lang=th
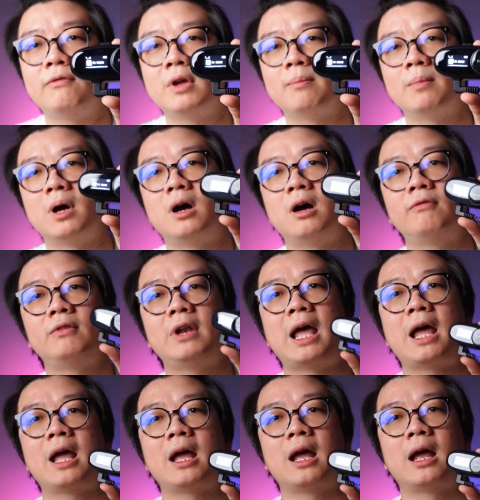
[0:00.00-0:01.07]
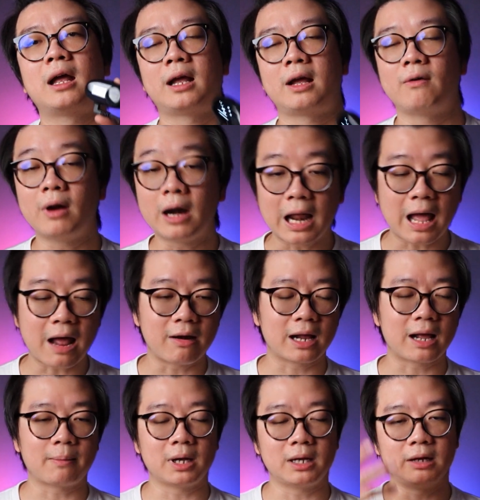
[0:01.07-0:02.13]
FM off และคร่าวๆนะค
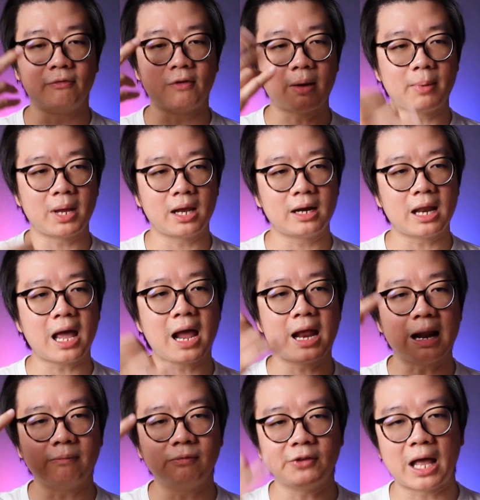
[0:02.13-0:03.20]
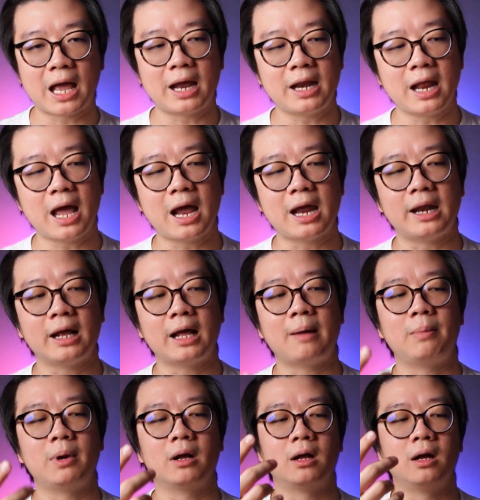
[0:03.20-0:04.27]
รับก็คือฟังเพลงได้รับสายได้นะครั
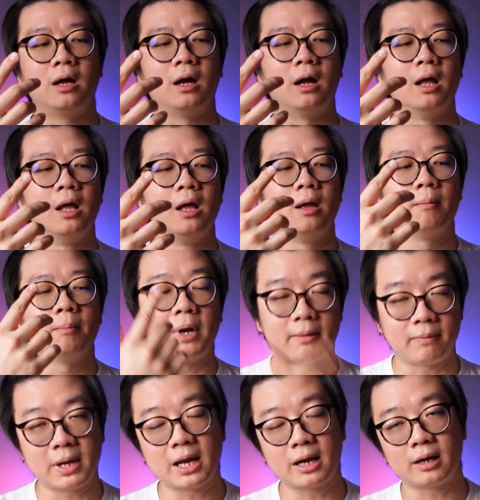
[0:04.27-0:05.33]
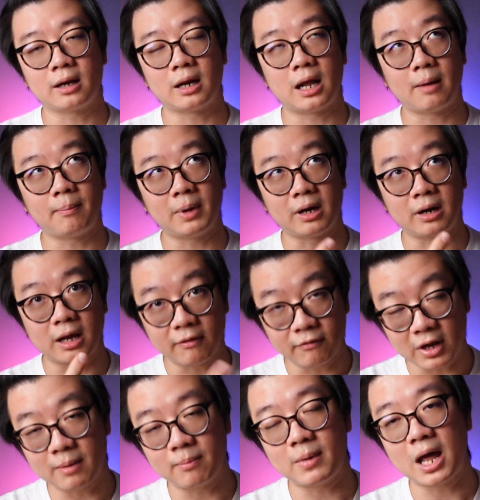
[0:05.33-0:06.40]
บแล้วก็เปิดเพลงเปิด
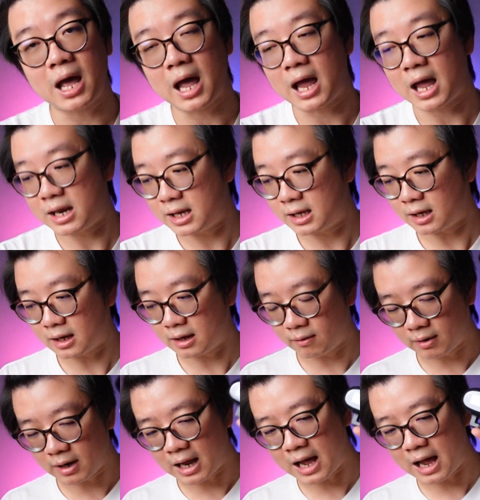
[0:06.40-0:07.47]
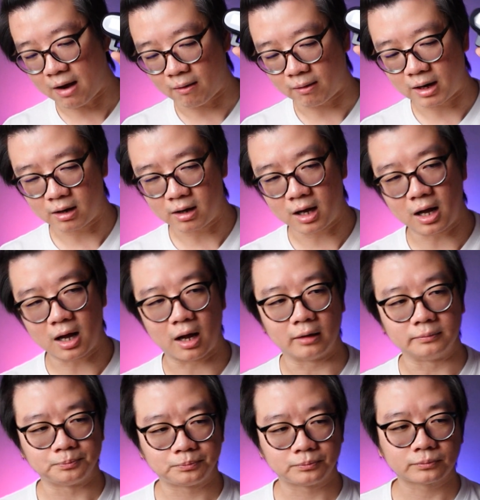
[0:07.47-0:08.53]
FM ได้อันนี้ก็คร่าวๆแล้วก็
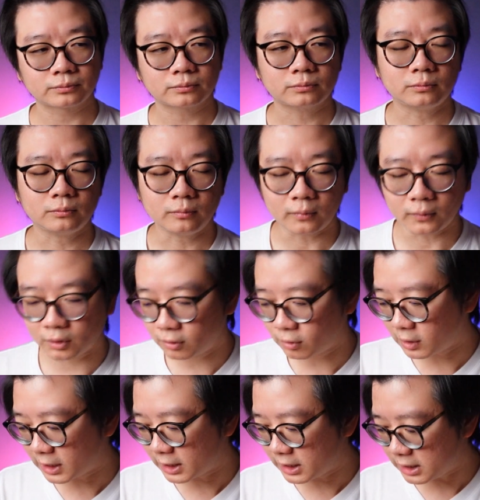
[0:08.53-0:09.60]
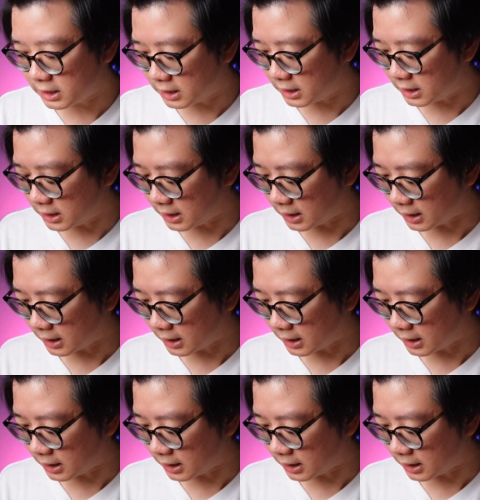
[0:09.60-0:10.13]
ตัวนี้